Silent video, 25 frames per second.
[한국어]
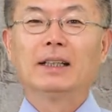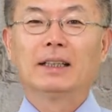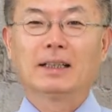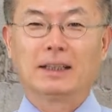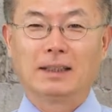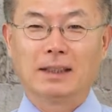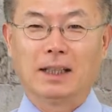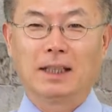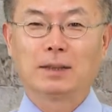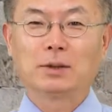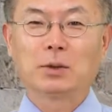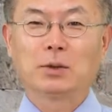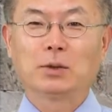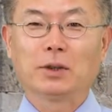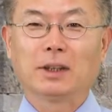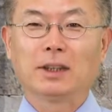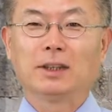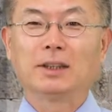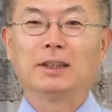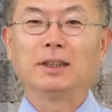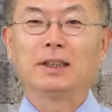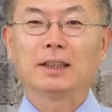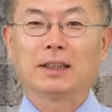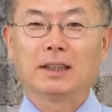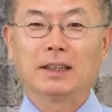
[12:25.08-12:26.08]
그래서
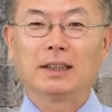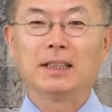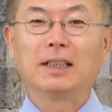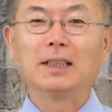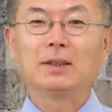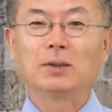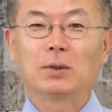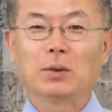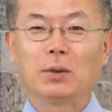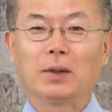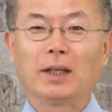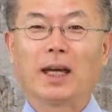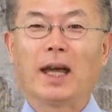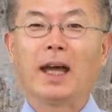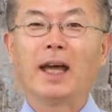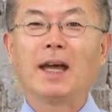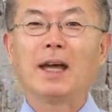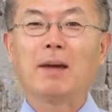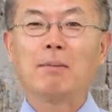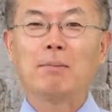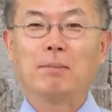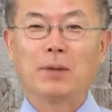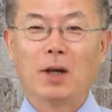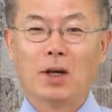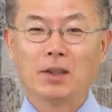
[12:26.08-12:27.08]
우리를
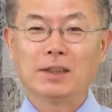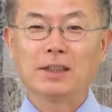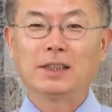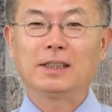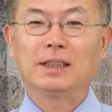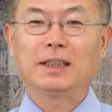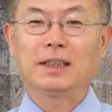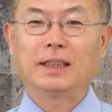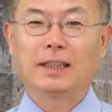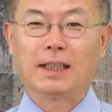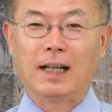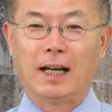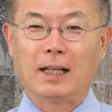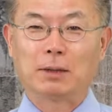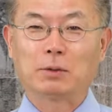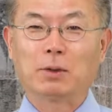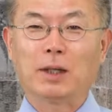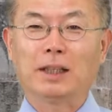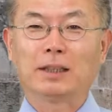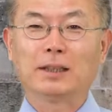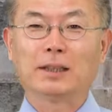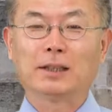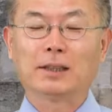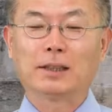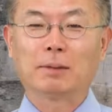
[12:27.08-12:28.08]
그리스도의
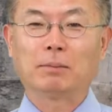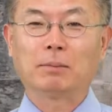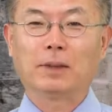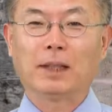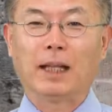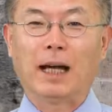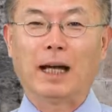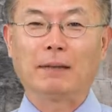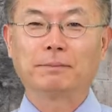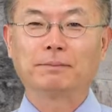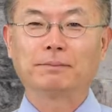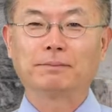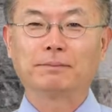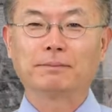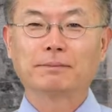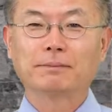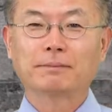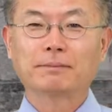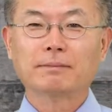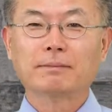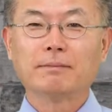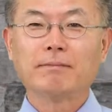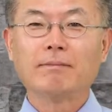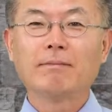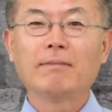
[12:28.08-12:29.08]
편지라고 한 것입니다.
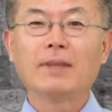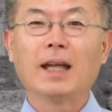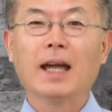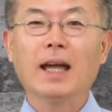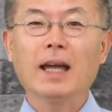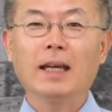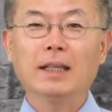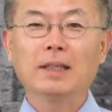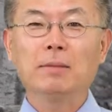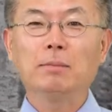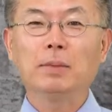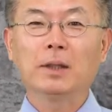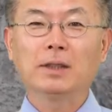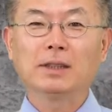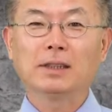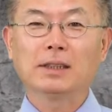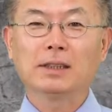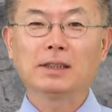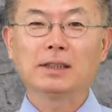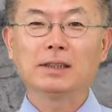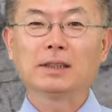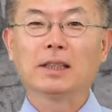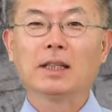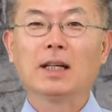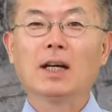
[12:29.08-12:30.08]
이
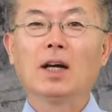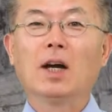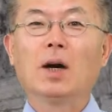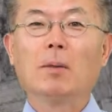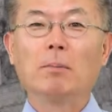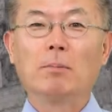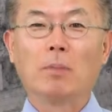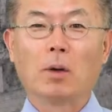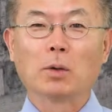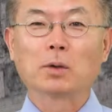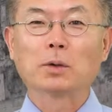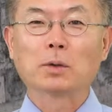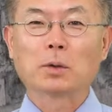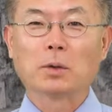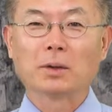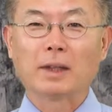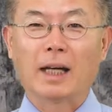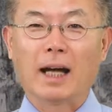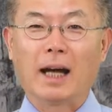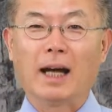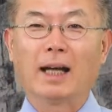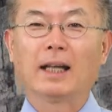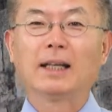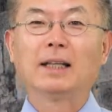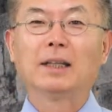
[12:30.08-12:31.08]
편지는
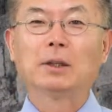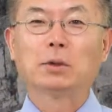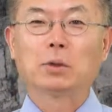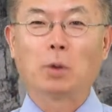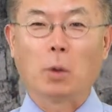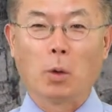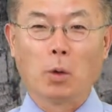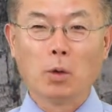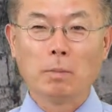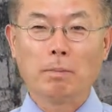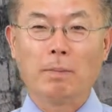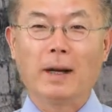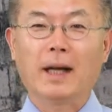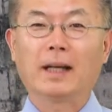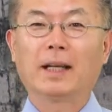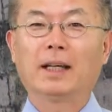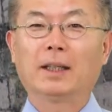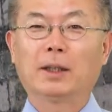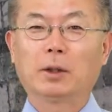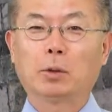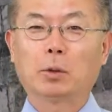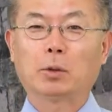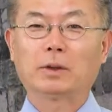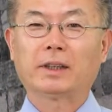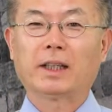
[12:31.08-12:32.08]
먹으로나
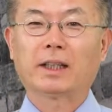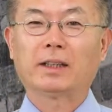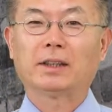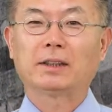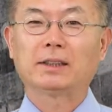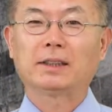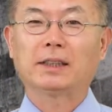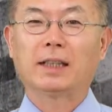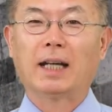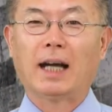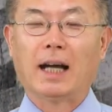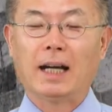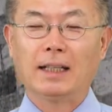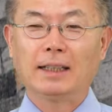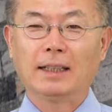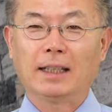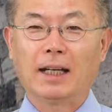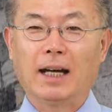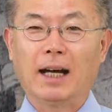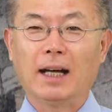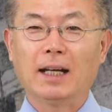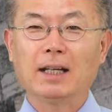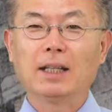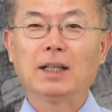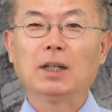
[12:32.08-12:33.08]
돌판에 기록된 것이
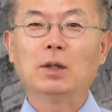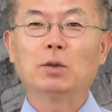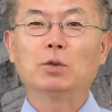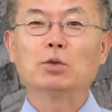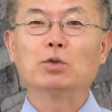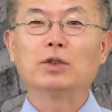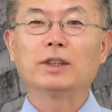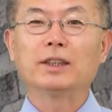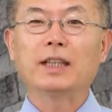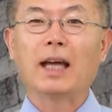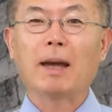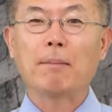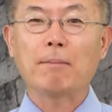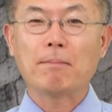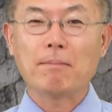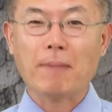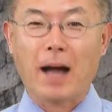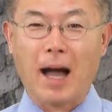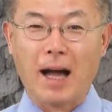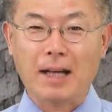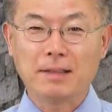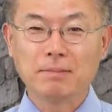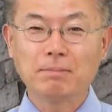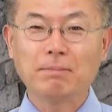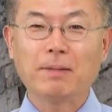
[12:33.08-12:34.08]
아니라 우리의
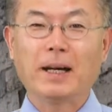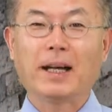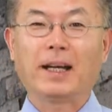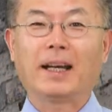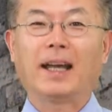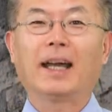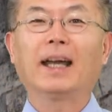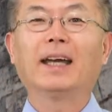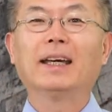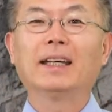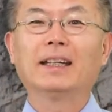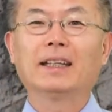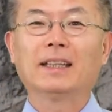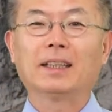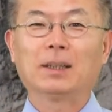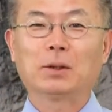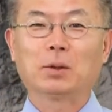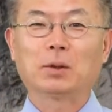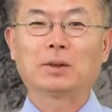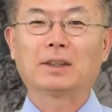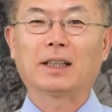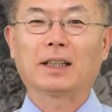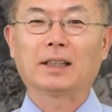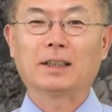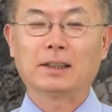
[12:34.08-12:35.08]
마음판에
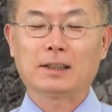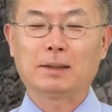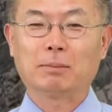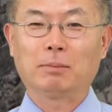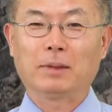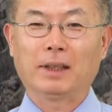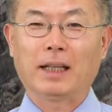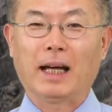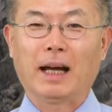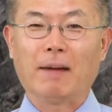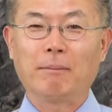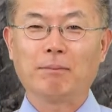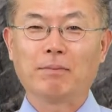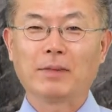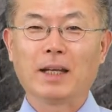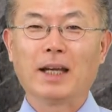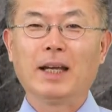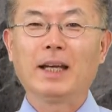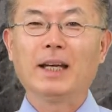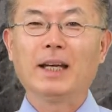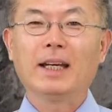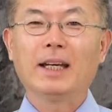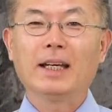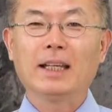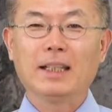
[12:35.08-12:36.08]
기록된 것입니다.
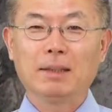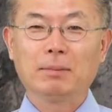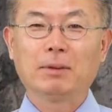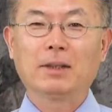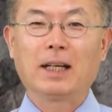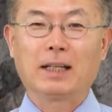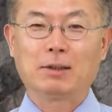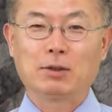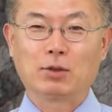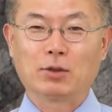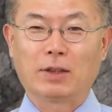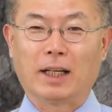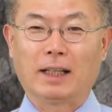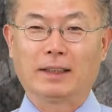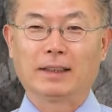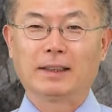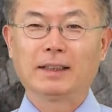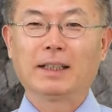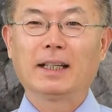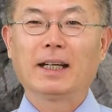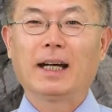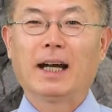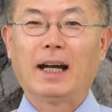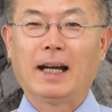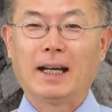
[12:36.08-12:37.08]
이번 한
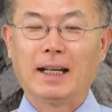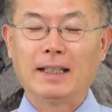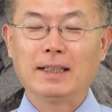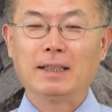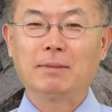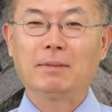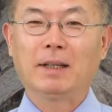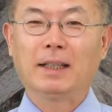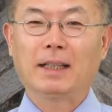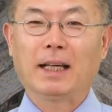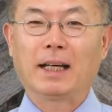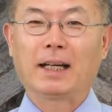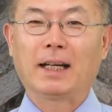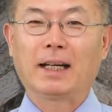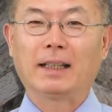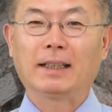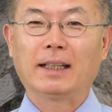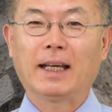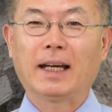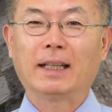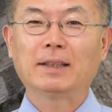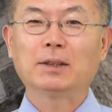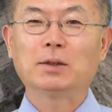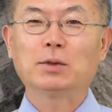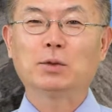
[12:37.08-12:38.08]
주간 하나님의 나라에
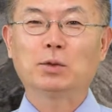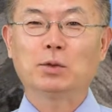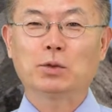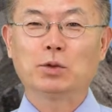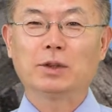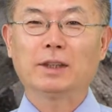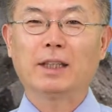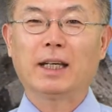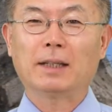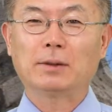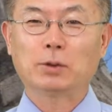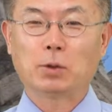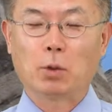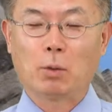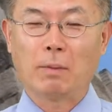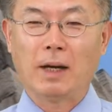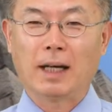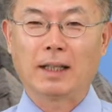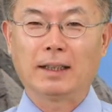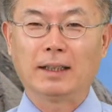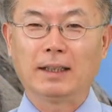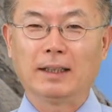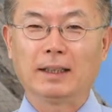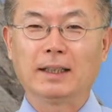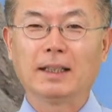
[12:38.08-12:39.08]
대한 우리의
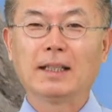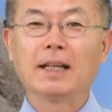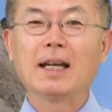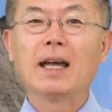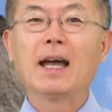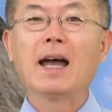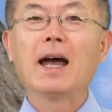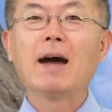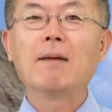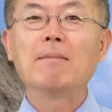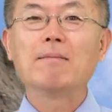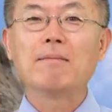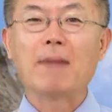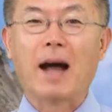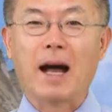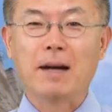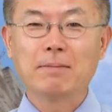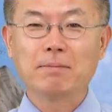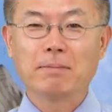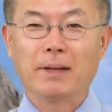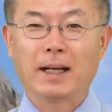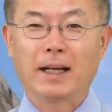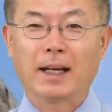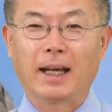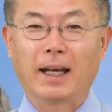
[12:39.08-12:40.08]
소망을
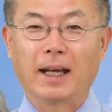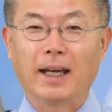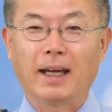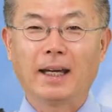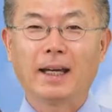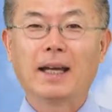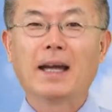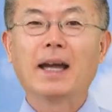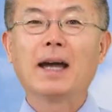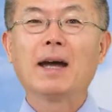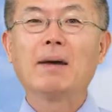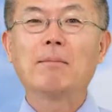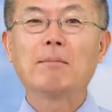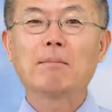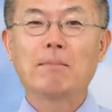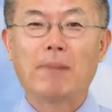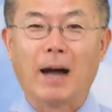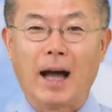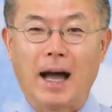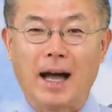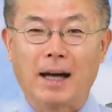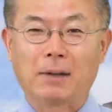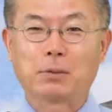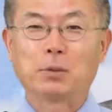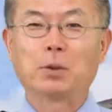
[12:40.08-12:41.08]
마음판에
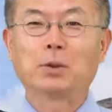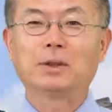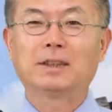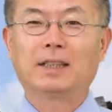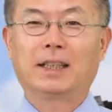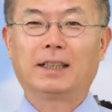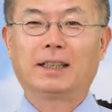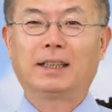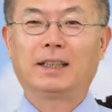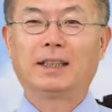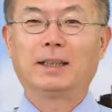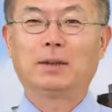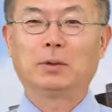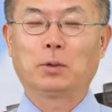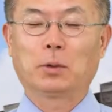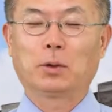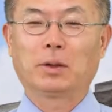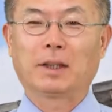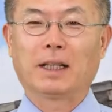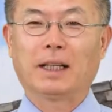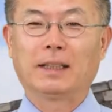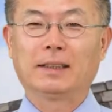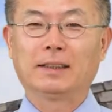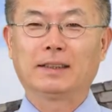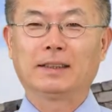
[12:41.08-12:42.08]
바로 새기길
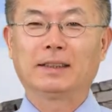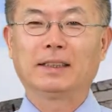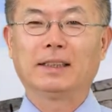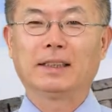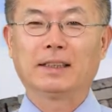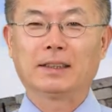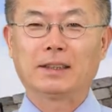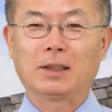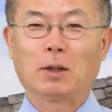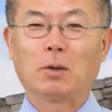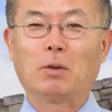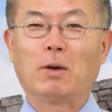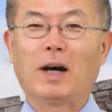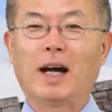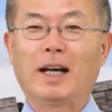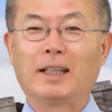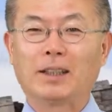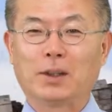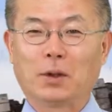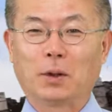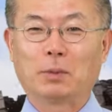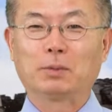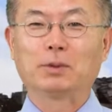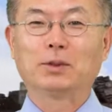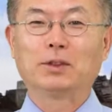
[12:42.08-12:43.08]
노력하는
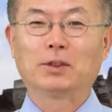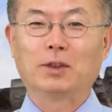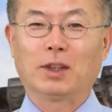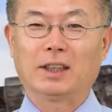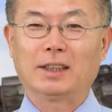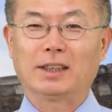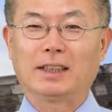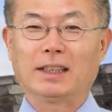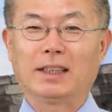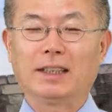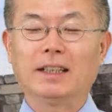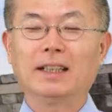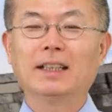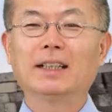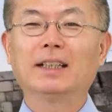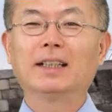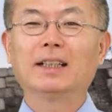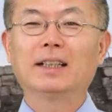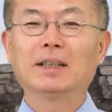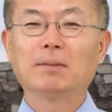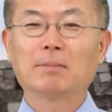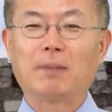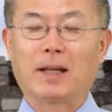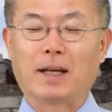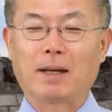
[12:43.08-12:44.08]
저와 여러분 되시길
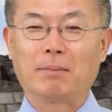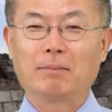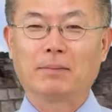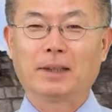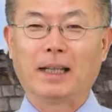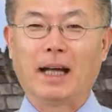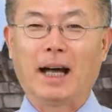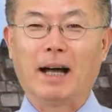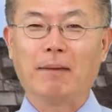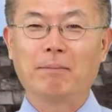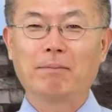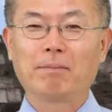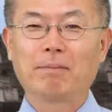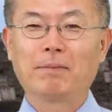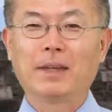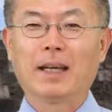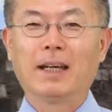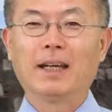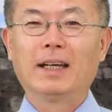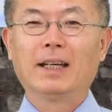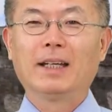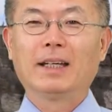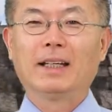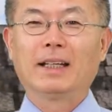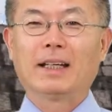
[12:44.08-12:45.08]
바랍니다.
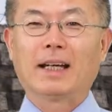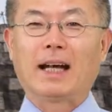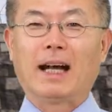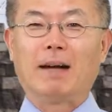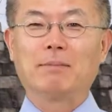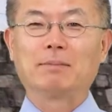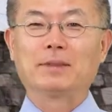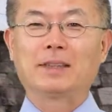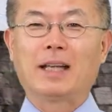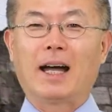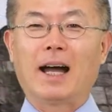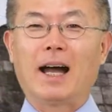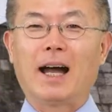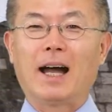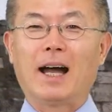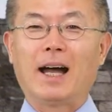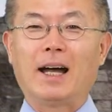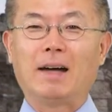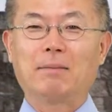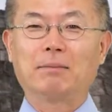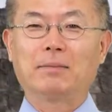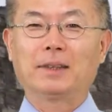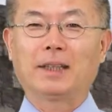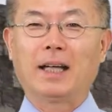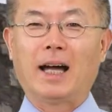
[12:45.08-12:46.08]

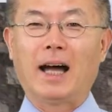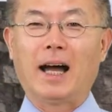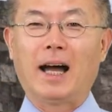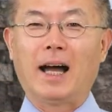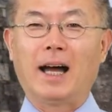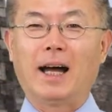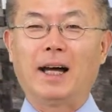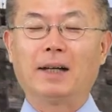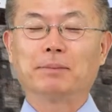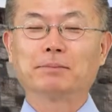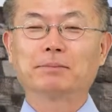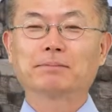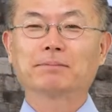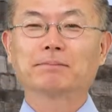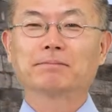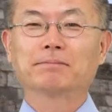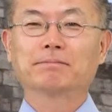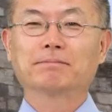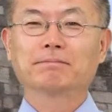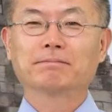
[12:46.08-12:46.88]
감사합니다.